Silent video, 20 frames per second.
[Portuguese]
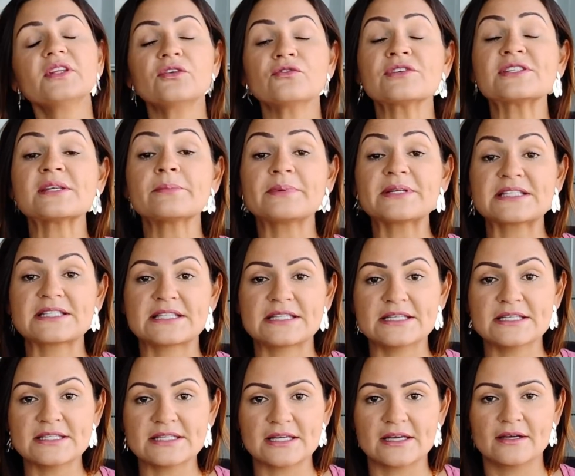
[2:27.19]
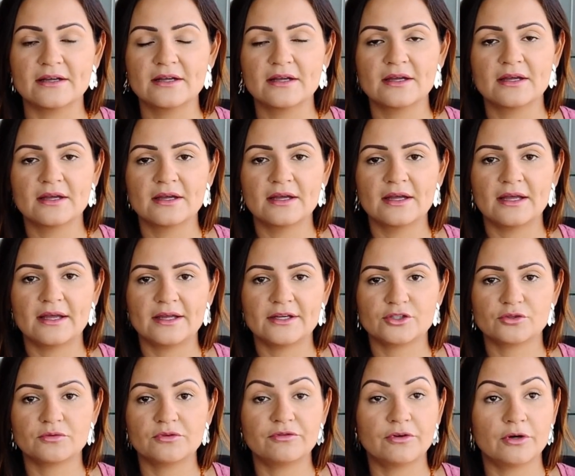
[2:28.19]
Você precisa é,
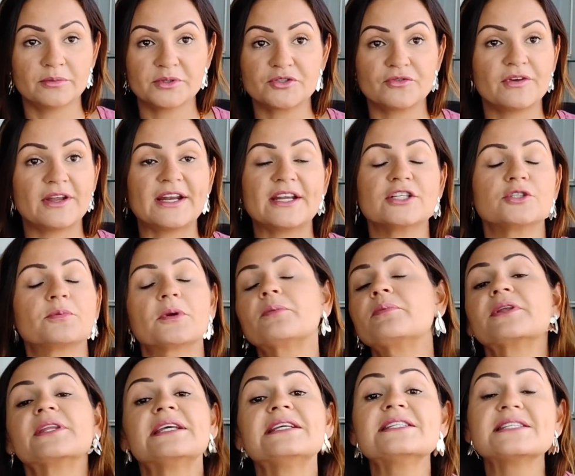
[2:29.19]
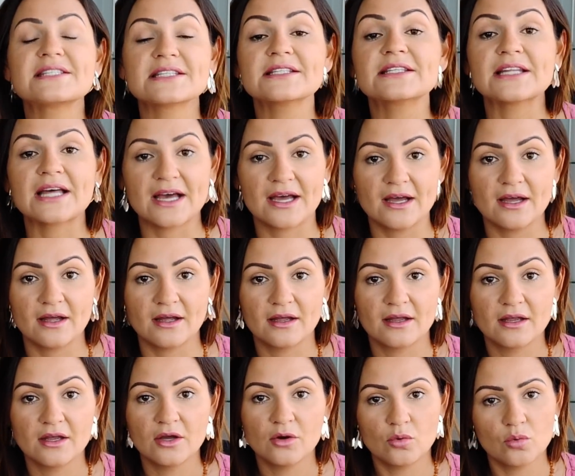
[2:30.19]
de uma forma diferente para poder ensinar
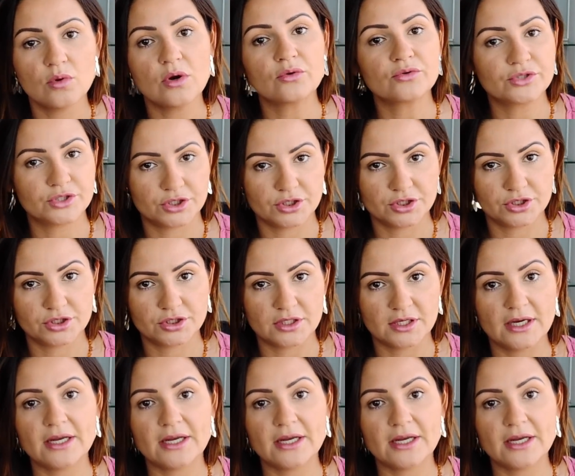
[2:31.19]
o autista.